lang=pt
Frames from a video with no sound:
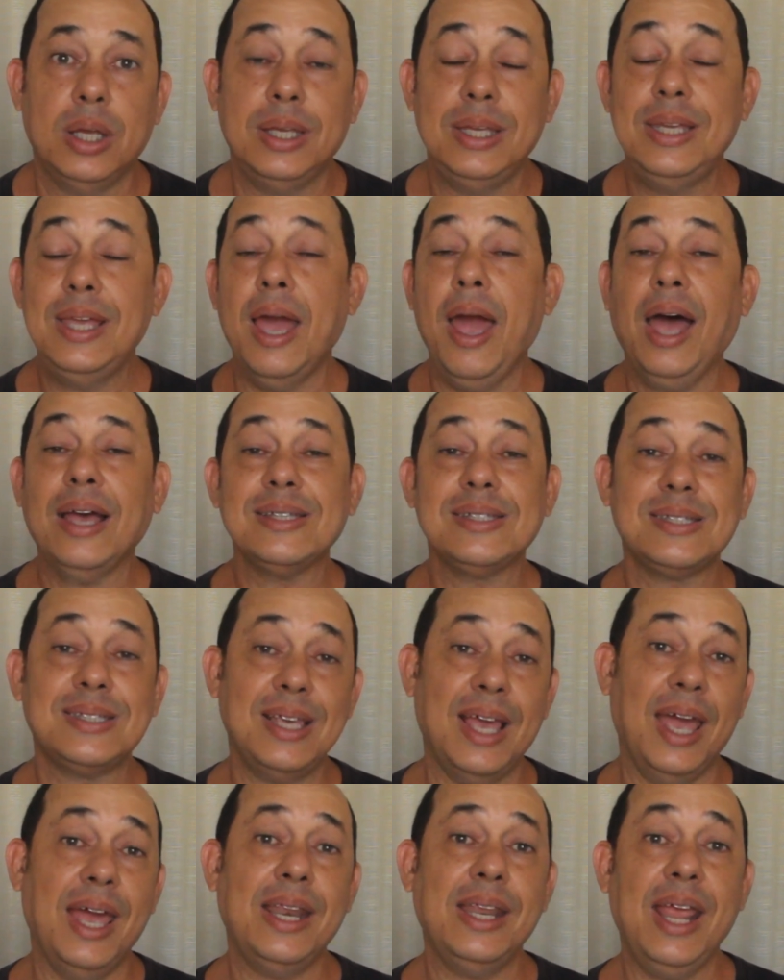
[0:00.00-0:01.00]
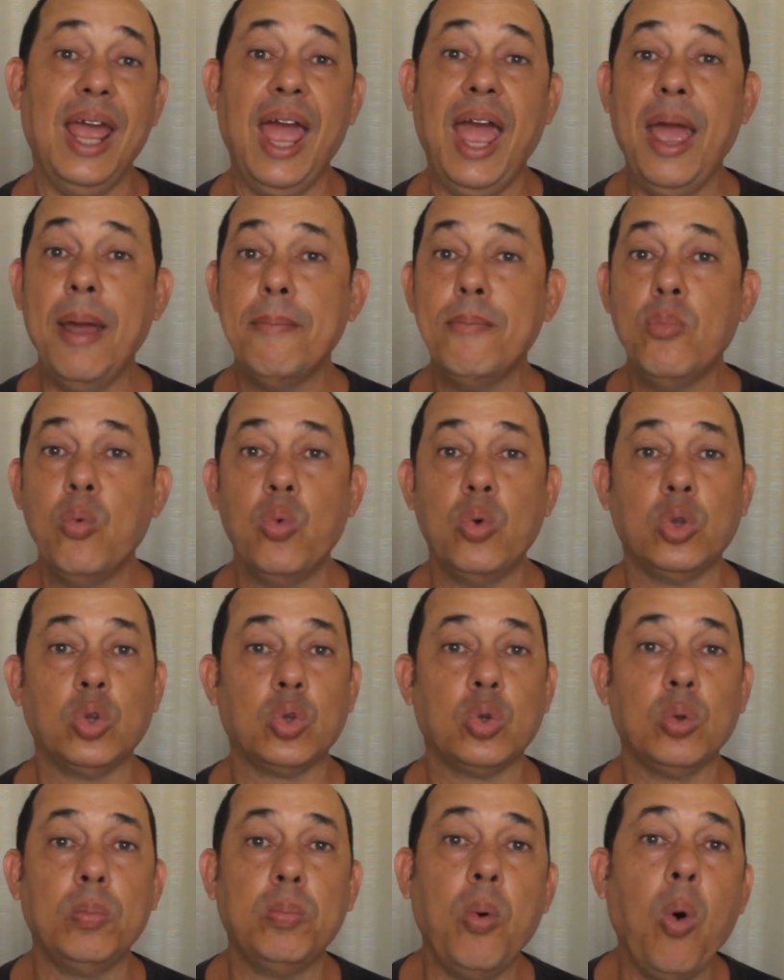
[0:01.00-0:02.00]
E a série é
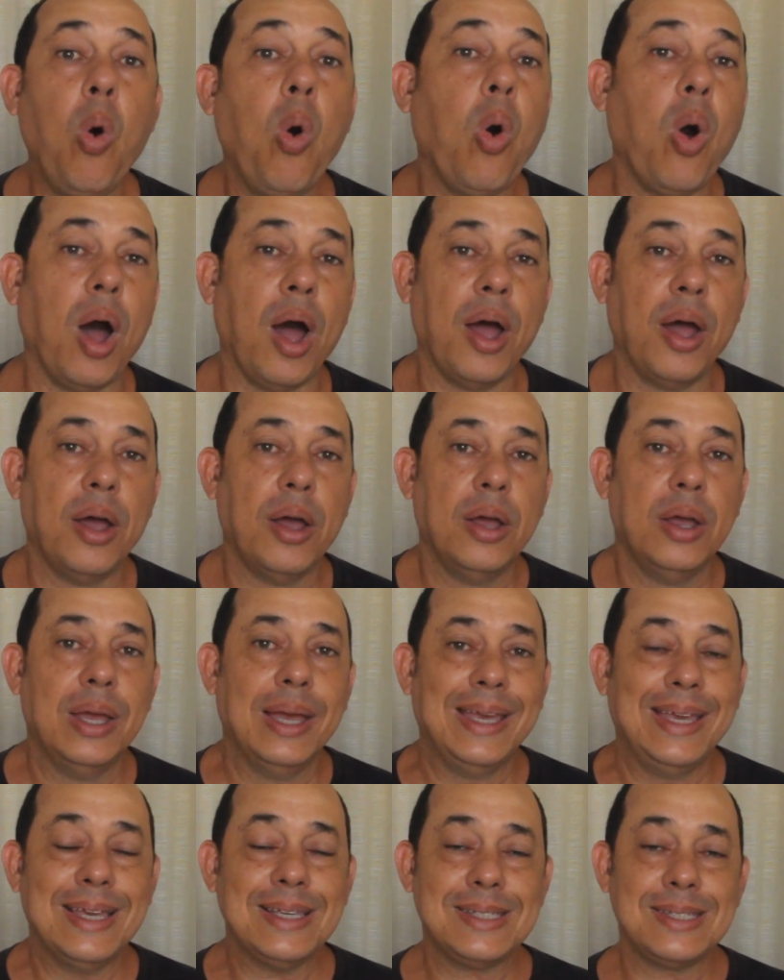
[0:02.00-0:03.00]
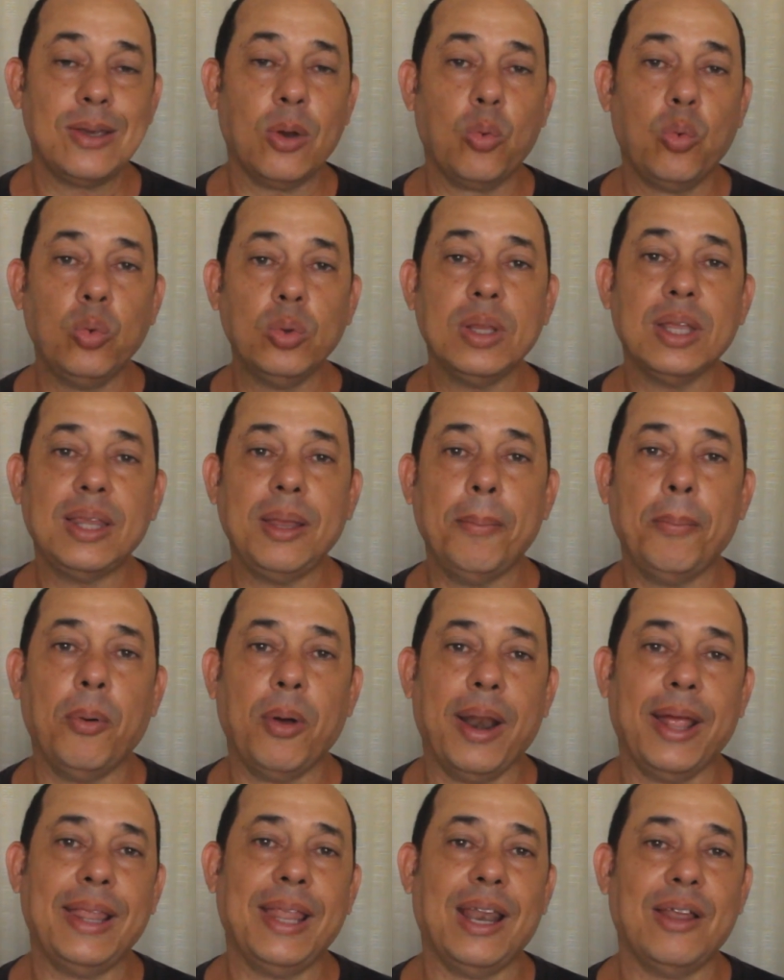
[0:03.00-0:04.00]
muito boa. E a segunda
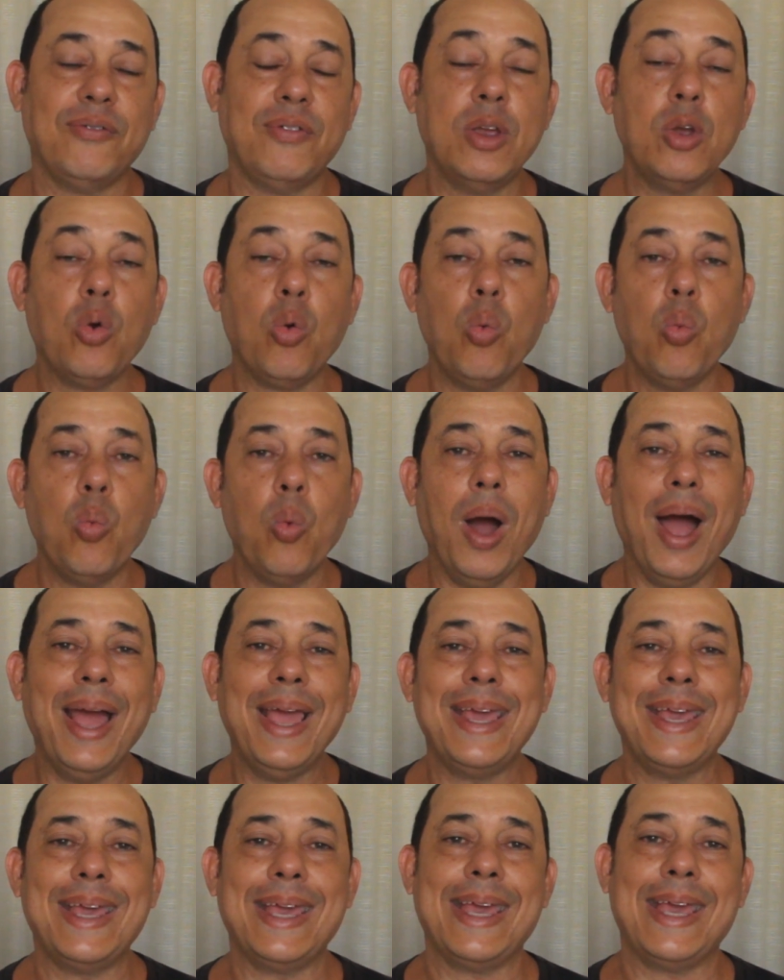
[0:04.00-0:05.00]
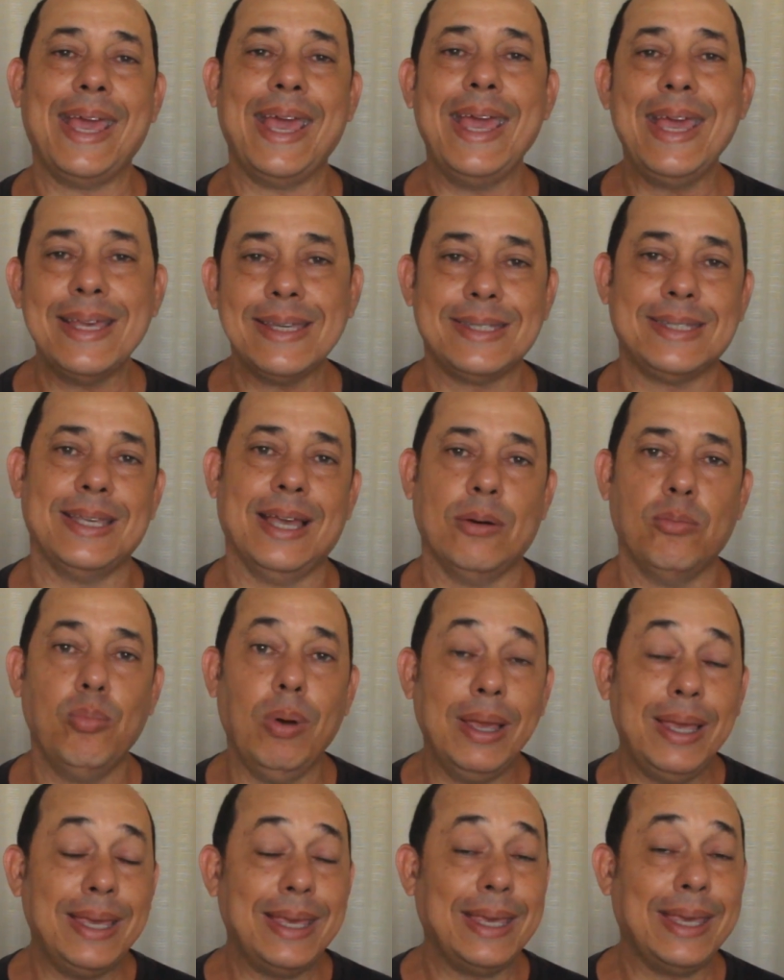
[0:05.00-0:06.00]
temporada ela vem com uma riqueza,
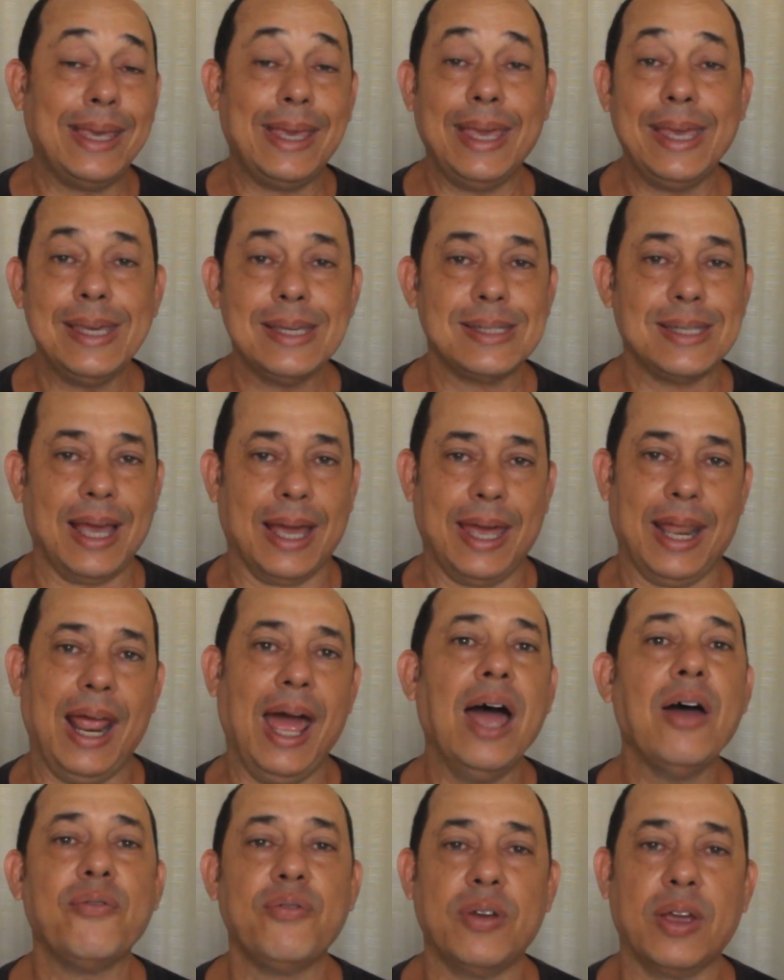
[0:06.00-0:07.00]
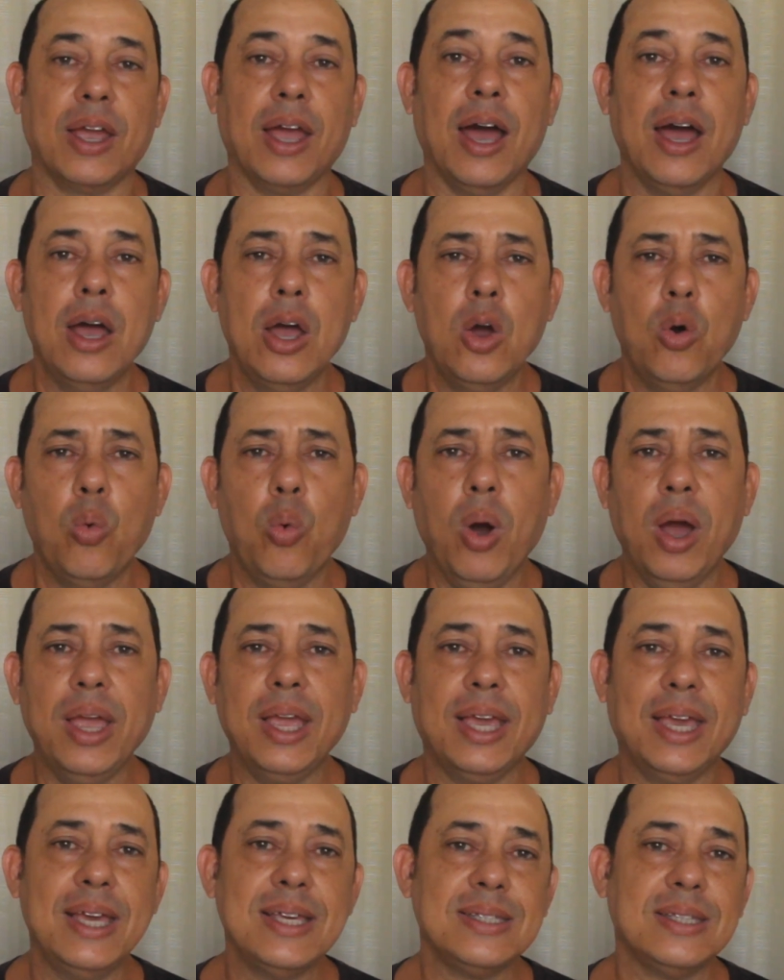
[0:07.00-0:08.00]
uma riqueza gráfica, uma
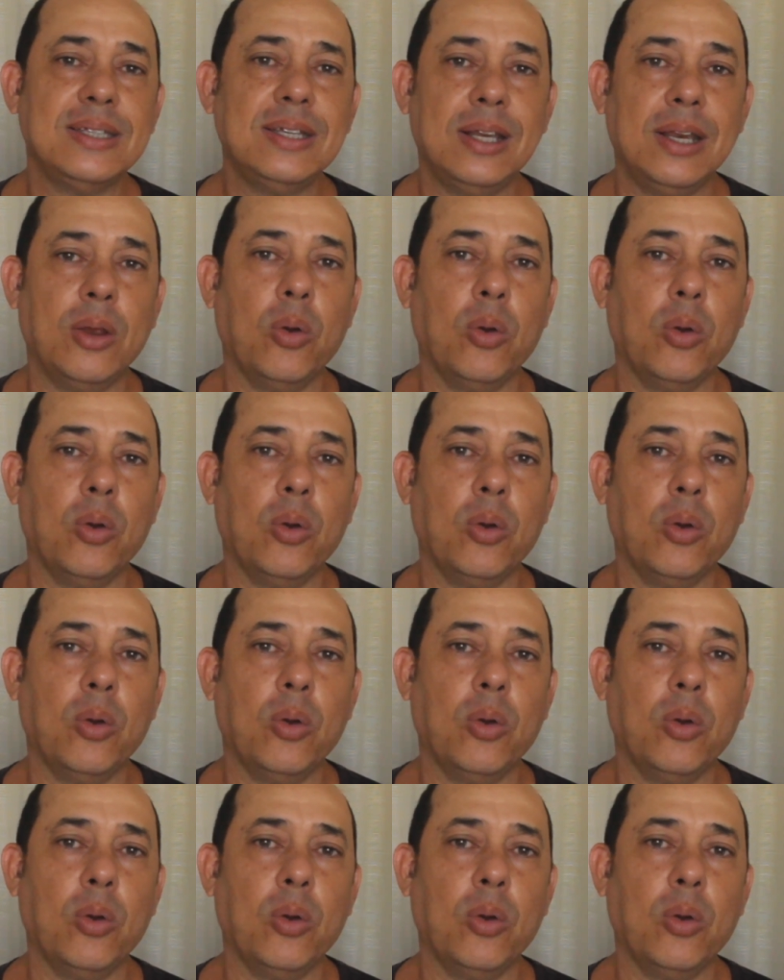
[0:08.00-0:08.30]
riqueza de